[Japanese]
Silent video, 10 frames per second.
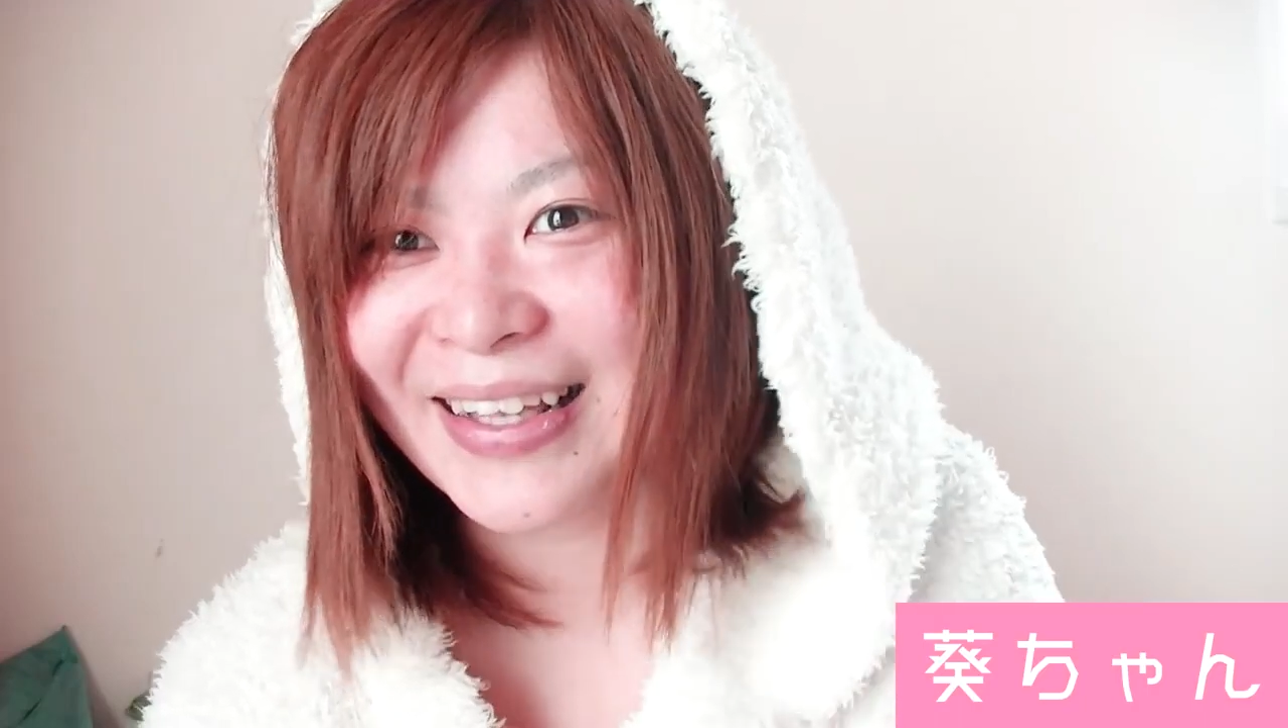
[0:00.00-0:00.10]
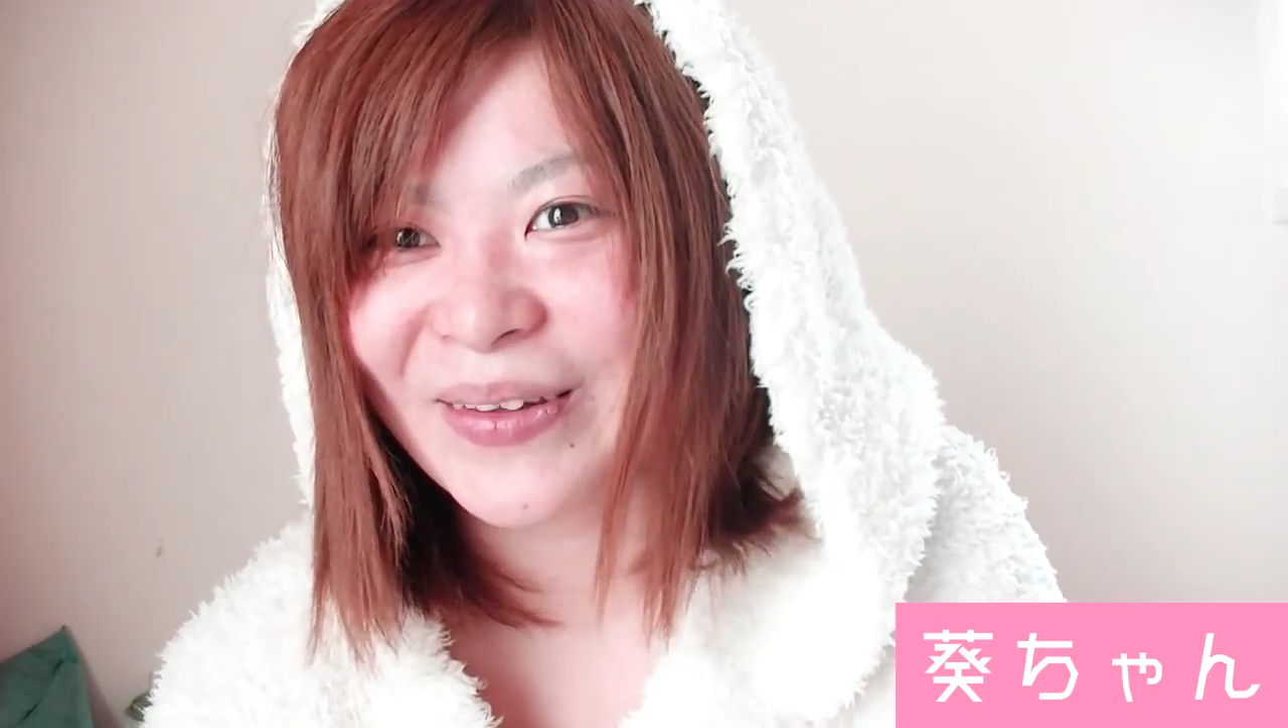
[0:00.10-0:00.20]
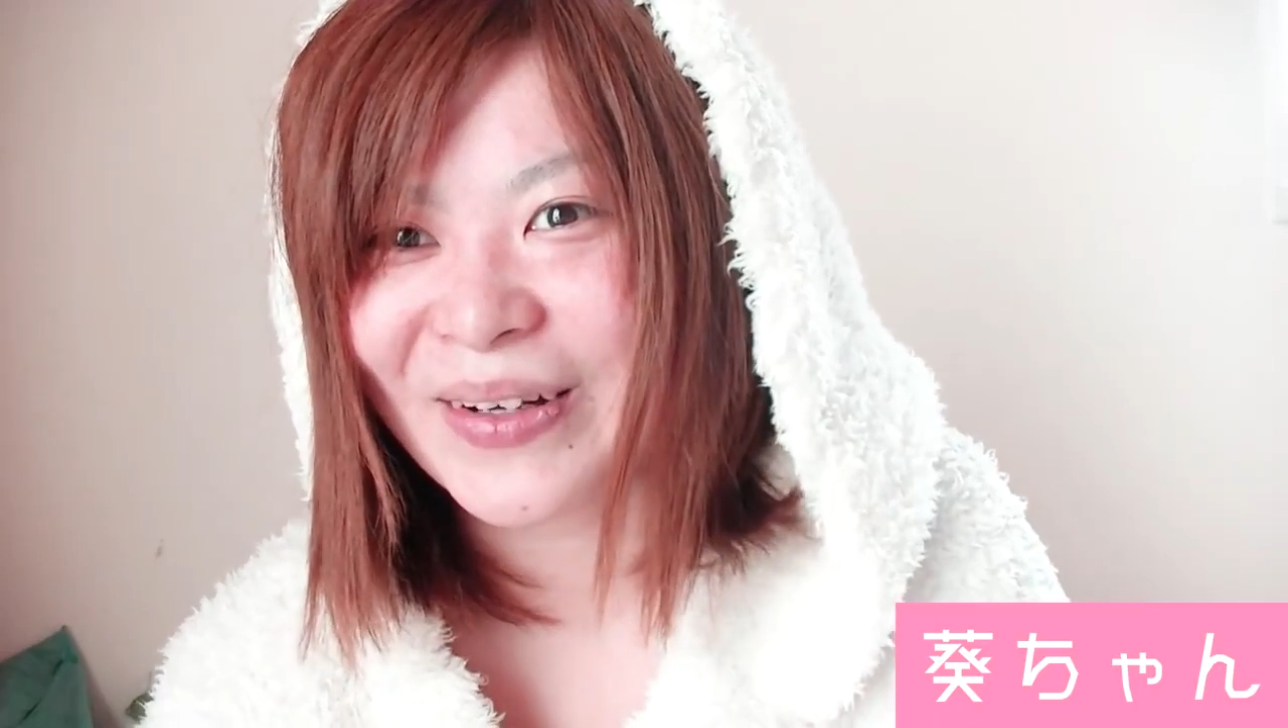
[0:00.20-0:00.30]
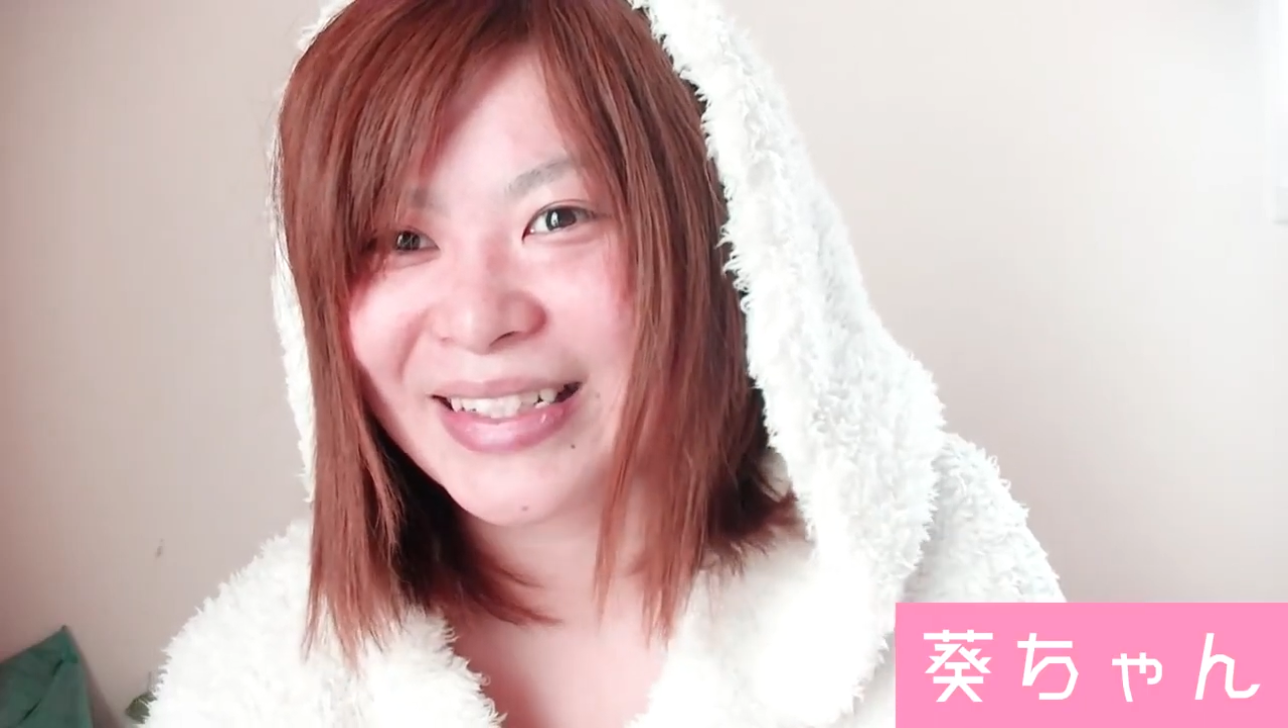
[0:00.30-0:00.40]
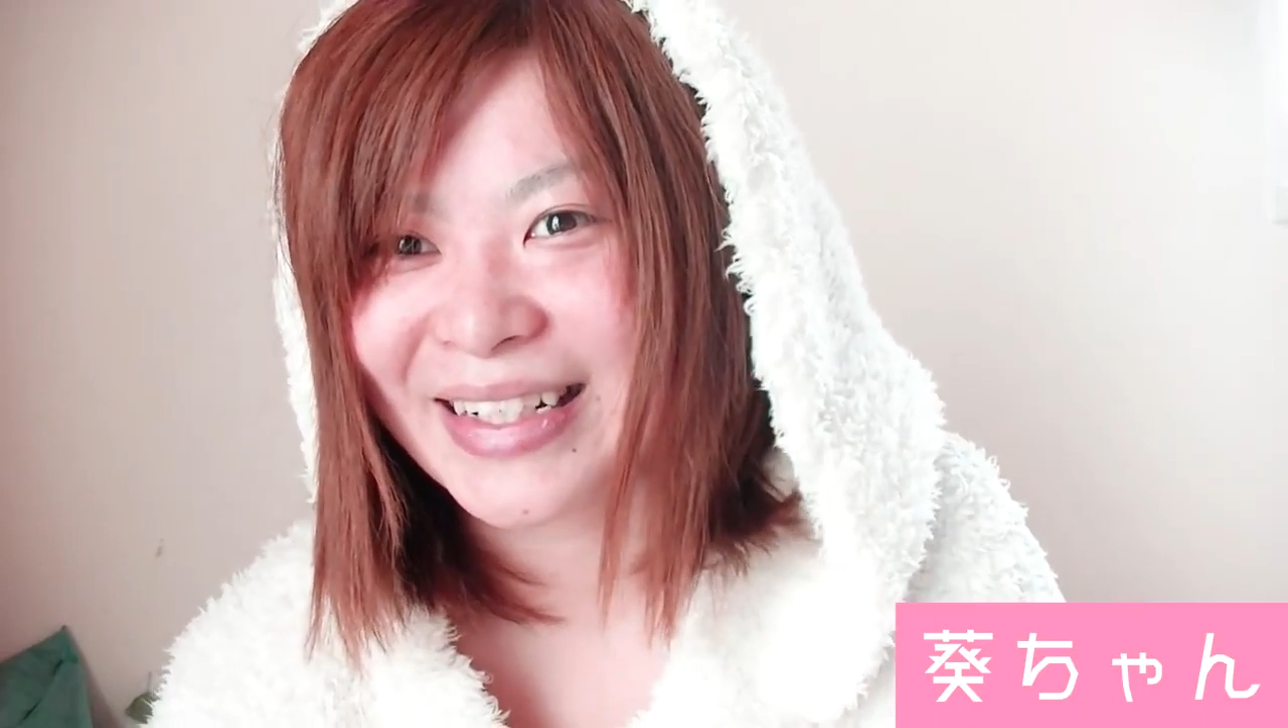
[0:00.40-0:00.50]
た
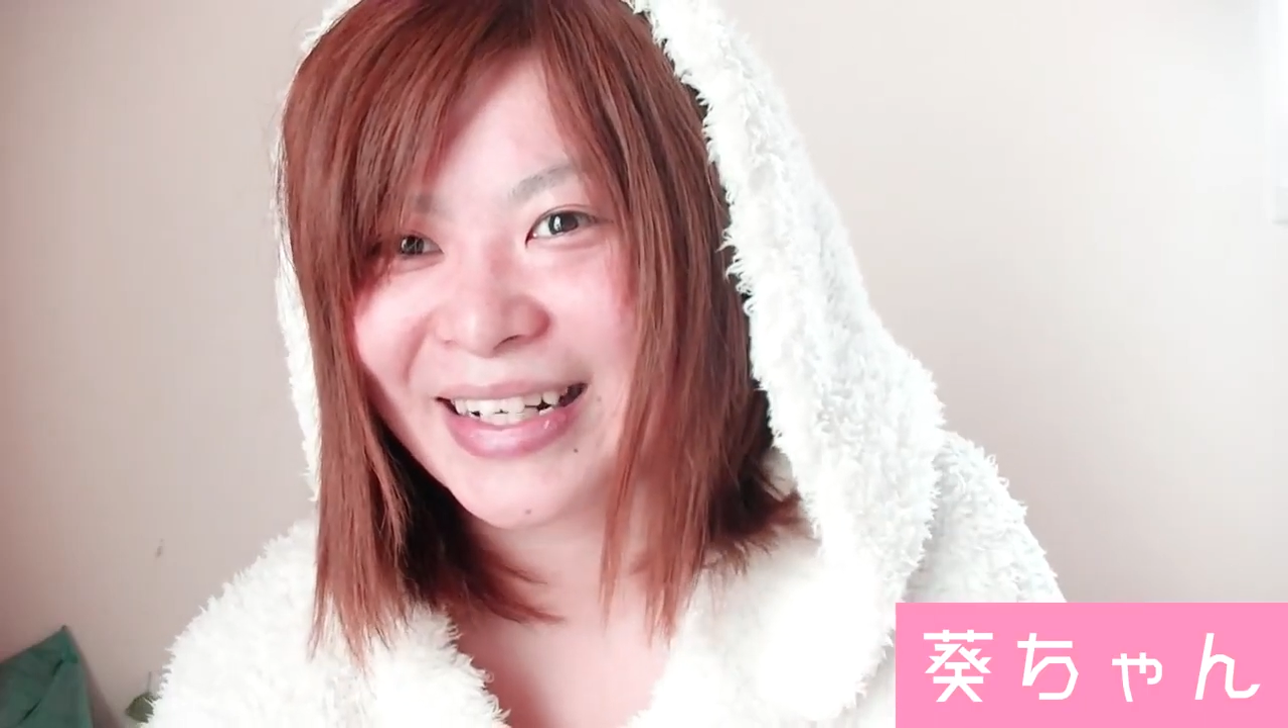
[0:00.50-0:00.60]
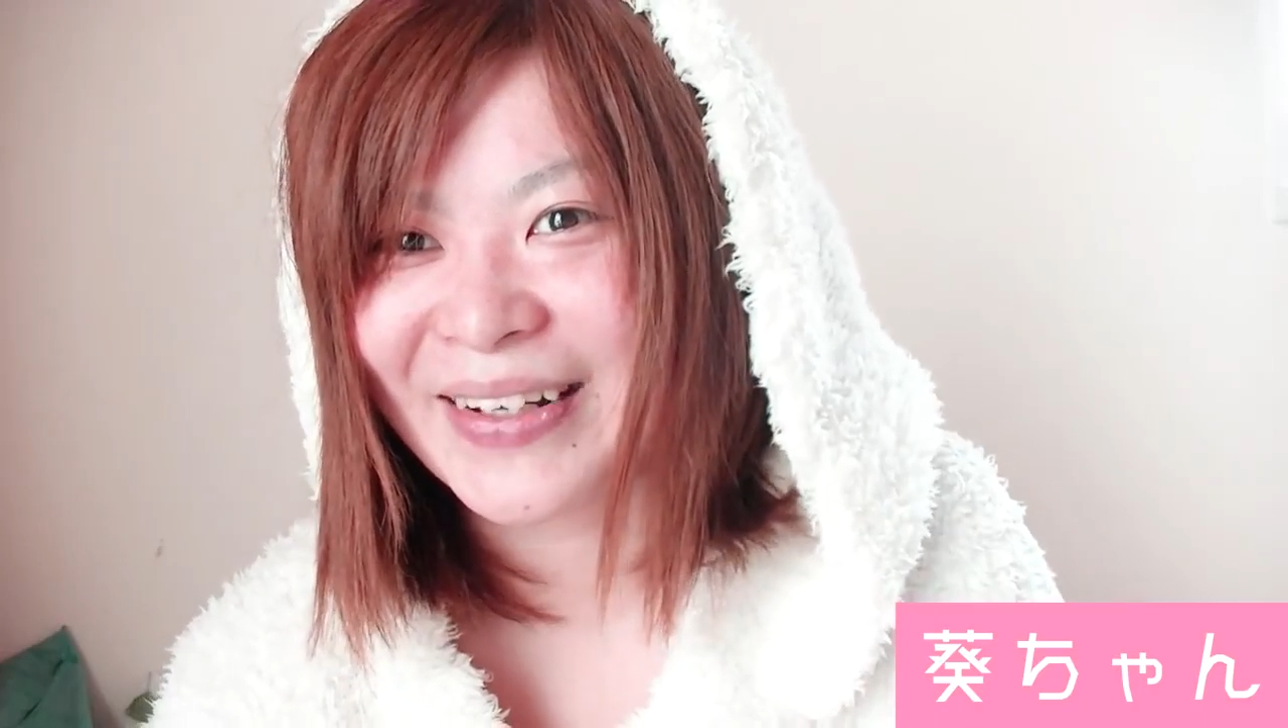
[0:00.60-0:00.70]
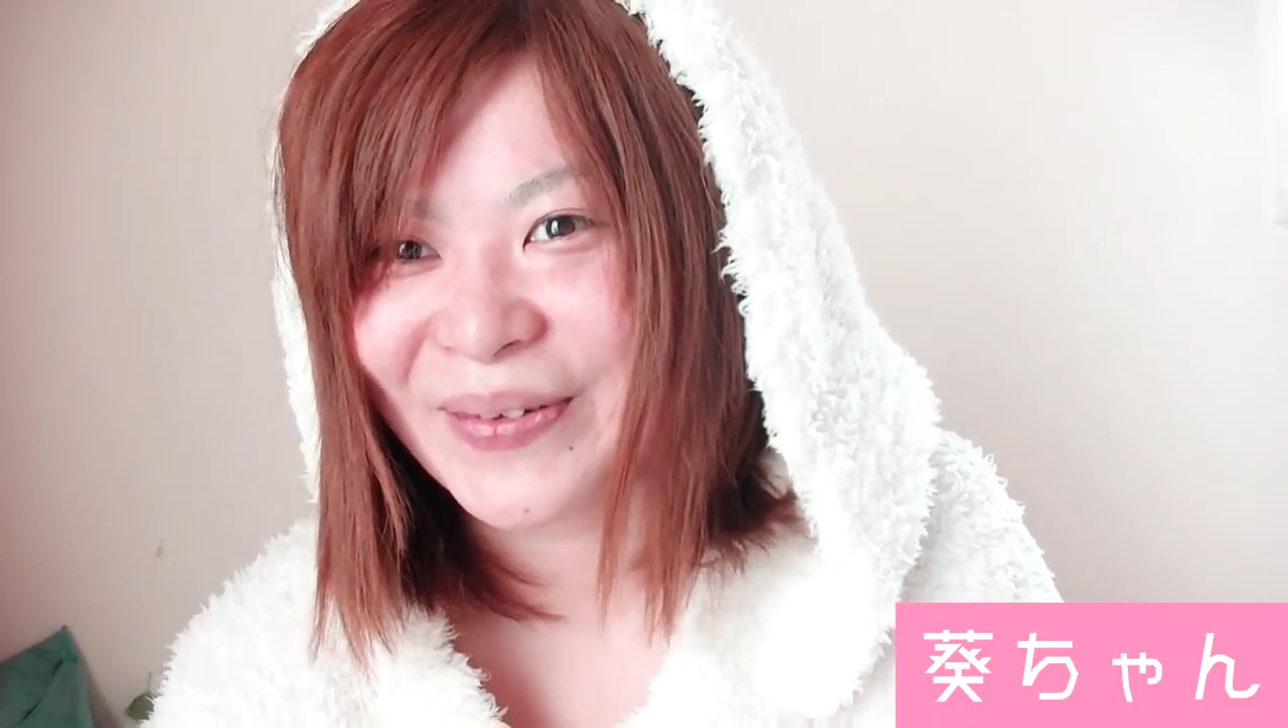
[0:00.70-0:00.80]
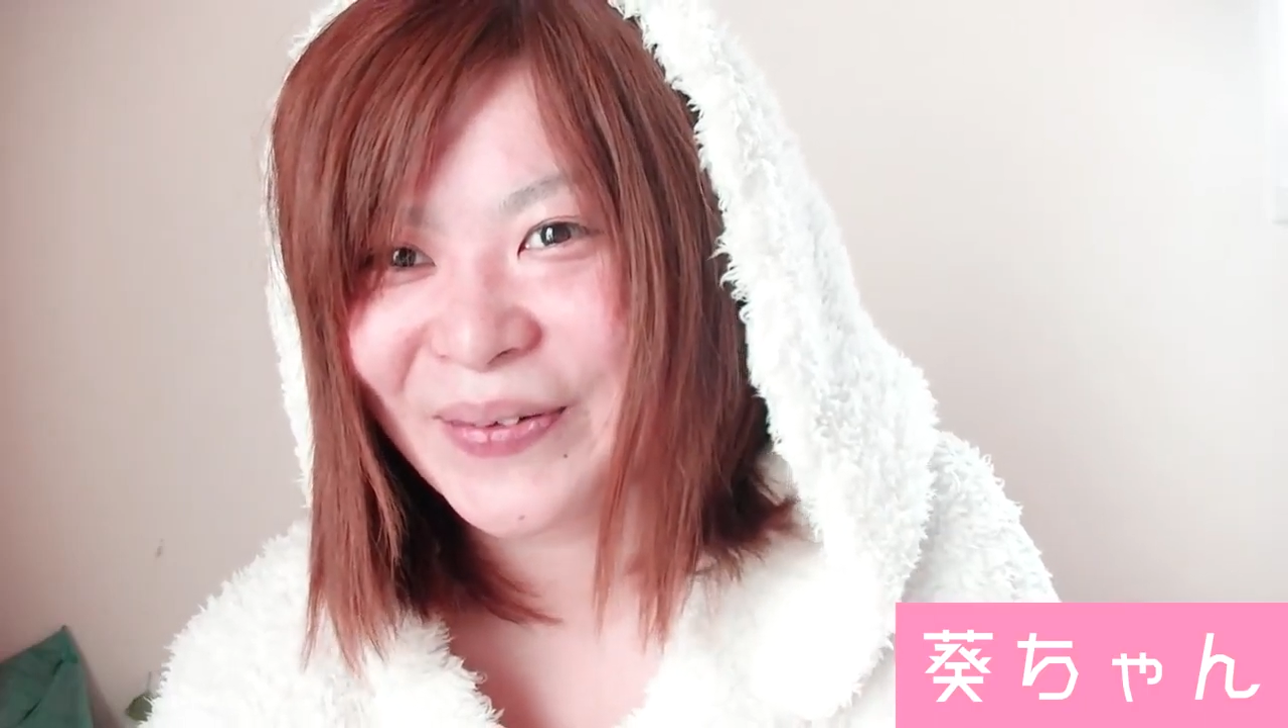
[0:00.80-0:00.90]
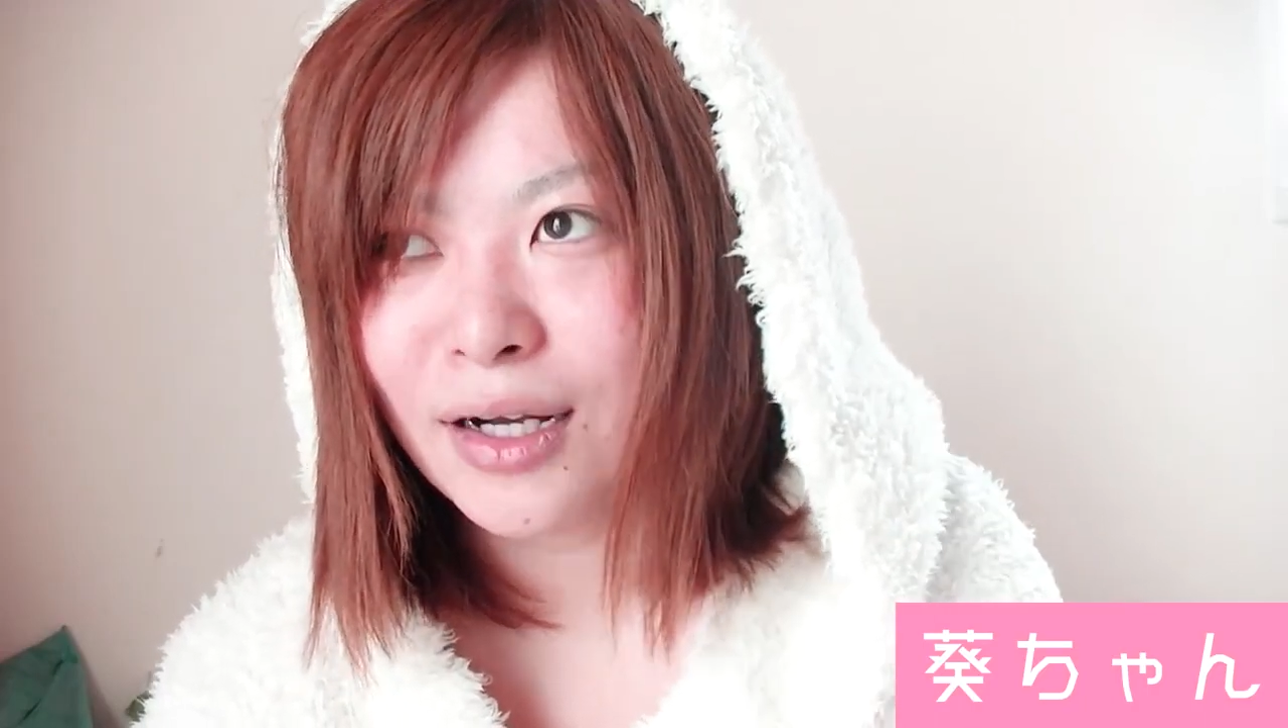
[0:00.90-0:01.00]
とかじゃない
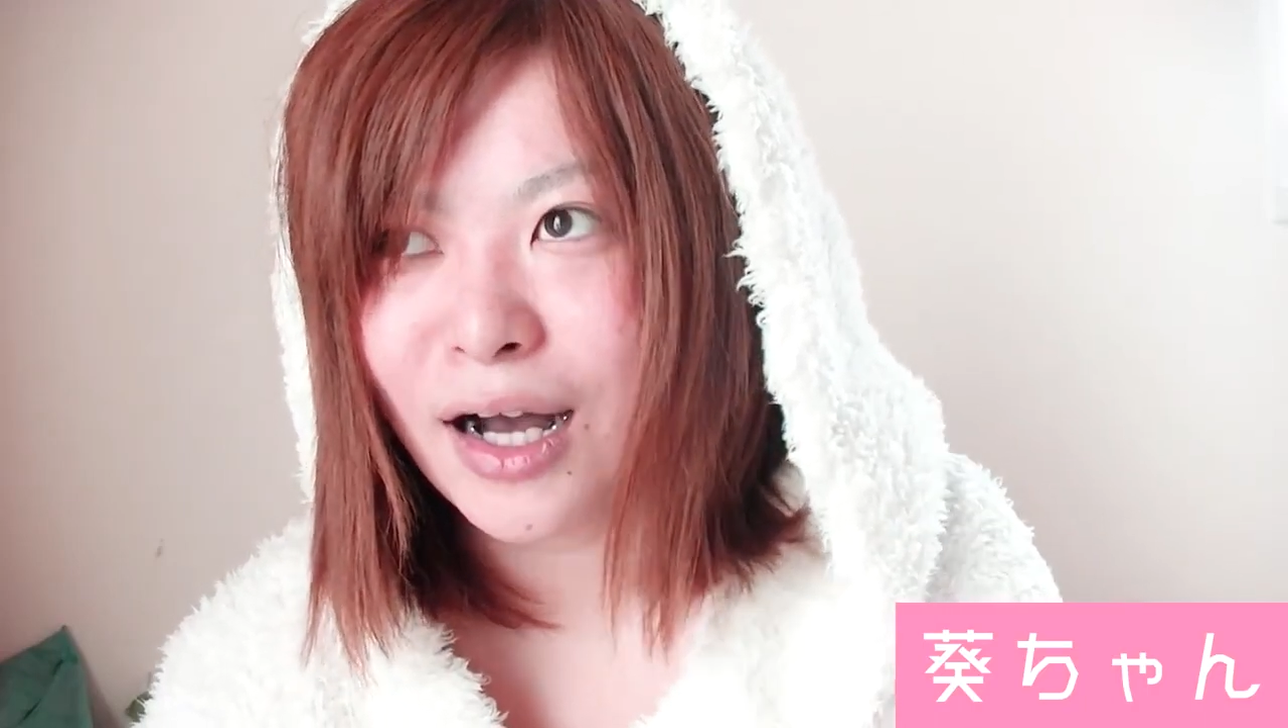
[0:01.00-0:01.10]
の